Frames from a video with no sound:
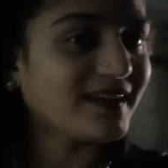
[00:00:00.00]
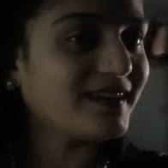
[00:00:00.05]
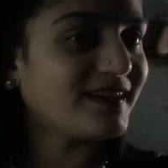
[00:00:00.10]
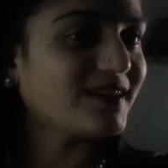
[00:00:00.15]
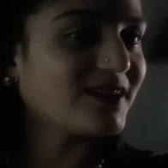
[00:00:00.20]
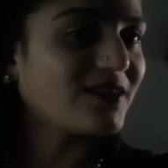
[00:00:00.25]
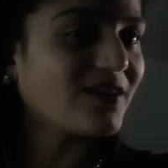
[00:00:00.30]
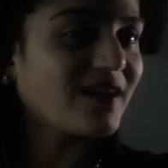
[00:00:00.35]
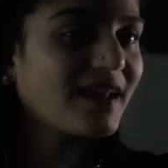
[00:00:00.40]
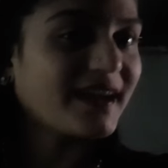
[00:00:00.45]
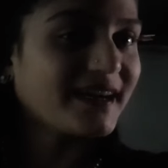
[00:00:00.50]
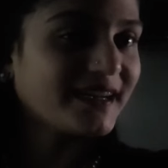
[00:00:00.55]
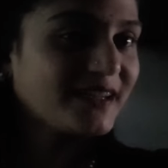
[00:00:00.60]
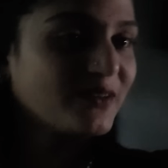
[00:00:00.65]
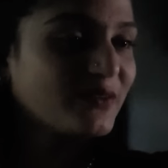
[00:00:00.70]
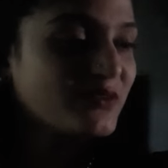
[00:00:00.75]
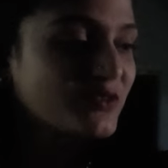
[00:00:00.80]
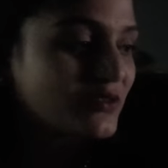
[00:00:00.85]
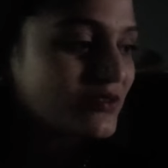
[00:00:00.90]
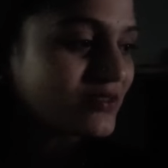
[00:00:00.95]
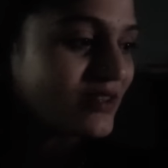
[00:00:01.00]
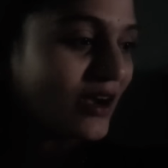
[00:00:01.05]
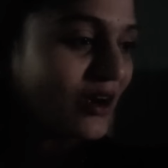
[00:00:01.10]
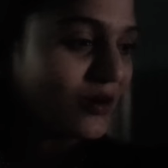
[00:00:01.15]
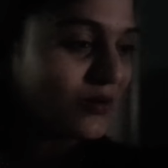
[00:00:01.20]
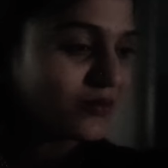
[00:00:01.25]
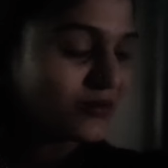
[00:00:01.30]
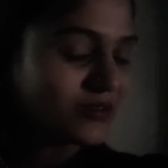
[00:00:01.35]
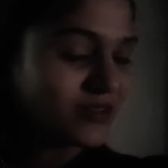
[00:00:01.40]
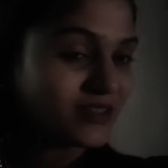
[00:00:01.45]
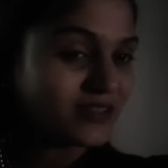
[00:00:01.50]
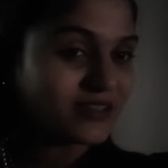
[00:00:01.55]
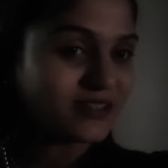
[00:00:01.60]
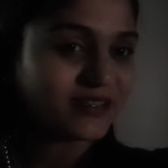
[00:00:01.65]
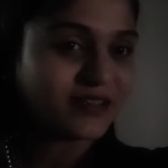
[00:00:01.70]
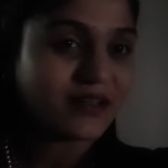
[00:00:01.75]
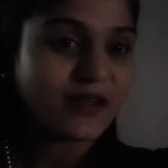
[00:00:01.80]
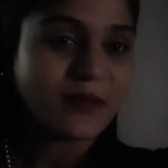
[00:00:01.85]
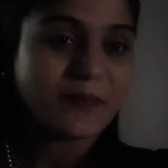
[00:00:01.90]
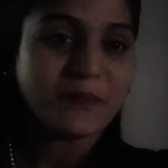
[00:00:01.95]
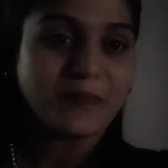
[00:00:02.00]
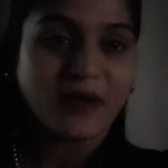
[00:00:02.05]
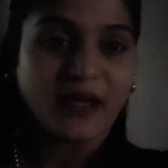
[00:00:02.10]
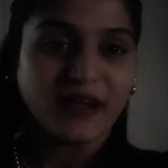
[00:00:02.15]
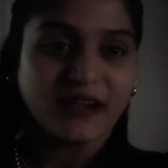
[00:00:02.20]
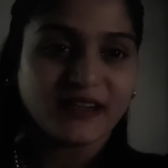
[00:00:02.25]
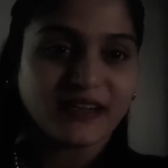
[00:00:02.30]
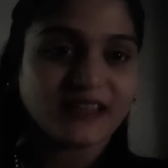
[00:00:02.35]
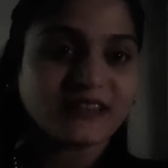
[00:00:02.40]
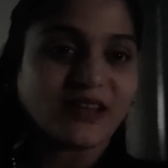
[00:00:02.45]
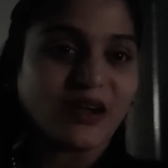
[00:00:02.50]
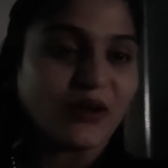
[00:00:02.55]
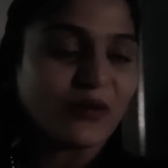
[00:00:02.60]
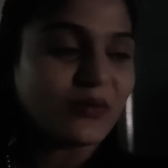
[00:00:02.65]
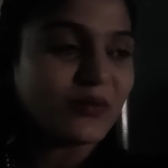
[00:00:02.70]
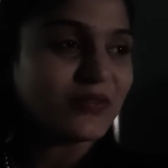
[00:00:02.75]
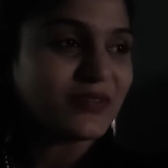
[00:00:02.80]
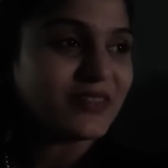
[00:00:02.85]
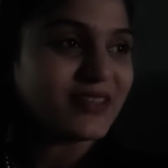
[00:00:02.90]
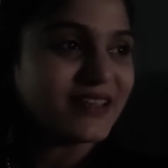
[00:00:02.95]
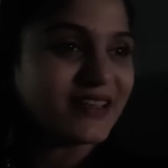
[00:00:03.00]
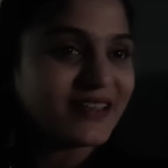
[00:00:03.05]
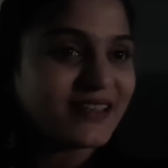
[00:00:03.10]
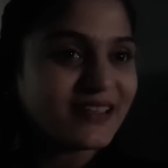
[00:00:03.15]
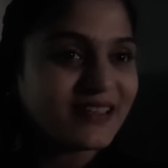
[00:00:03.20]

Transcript: ఇంట్లో లైటింగ్ కొంచెం తక్కువ ఉంటుంది బయటే తక్కువ ఉంది